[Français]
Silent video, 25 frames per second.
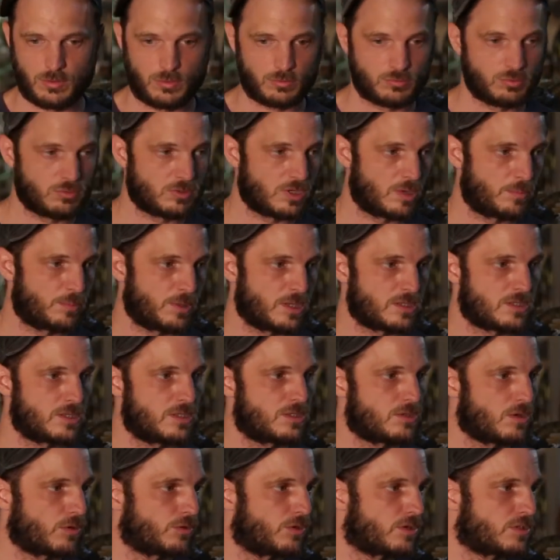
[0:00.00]
dans toutes les pièces qui
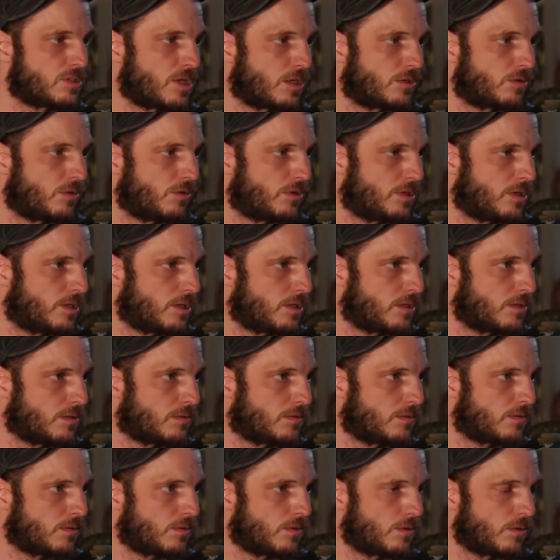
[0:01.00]
sortent de cet atelier
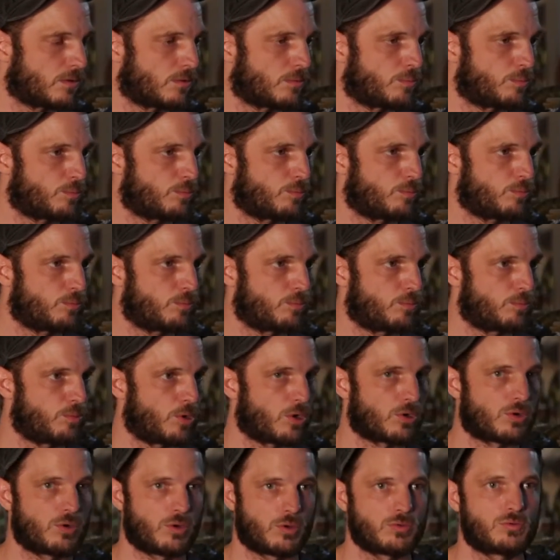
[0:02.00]
euh,
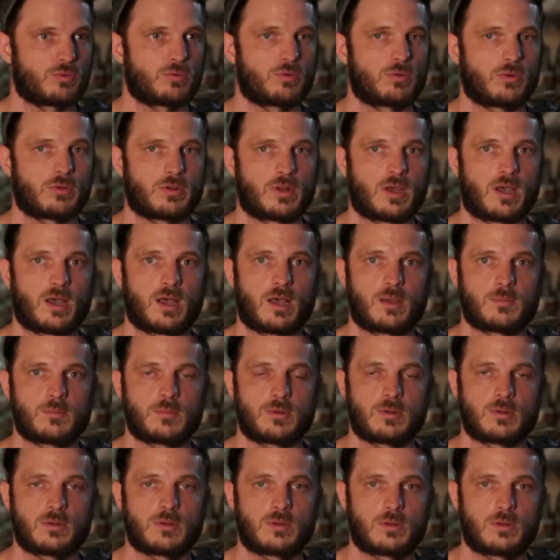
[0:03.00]
portent leur nom en arabe.